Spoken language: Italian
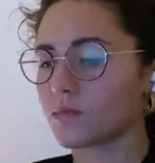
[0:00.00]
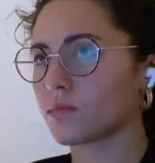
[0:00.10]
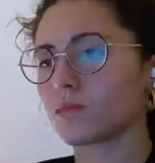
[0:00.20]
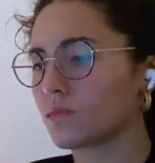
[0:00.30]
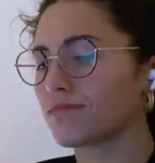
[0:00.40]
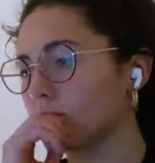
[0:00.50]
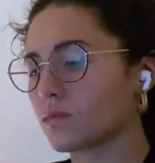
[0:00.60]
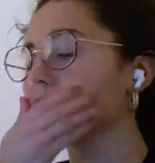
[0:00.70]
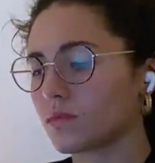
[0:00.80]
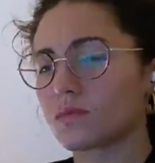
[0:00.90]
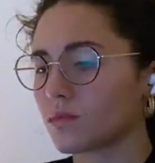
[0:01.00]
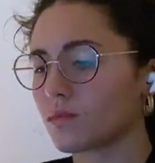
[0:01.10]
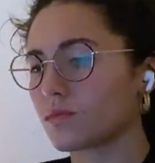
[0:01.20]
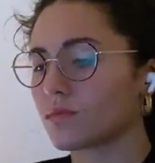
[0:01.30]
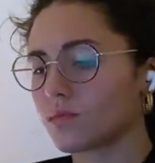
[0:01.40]
mi sono dedicata
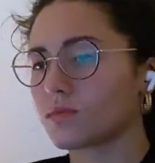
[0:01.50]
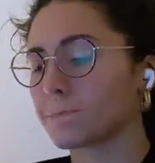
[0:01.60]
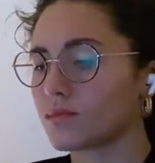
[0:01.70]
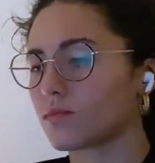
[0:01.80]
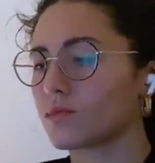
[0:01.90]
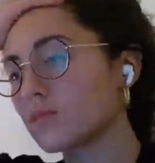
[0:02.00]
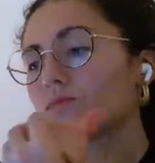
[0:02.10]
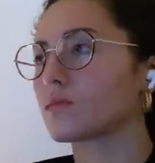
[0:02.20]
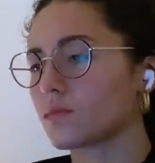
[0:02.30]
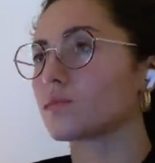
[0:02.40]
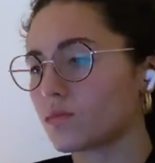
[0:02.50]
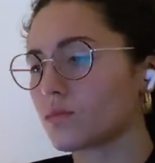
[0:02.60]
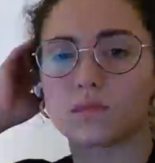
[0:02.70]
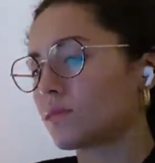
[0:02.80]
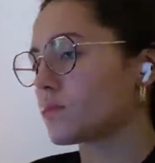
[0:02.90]
alla mia space repetition routine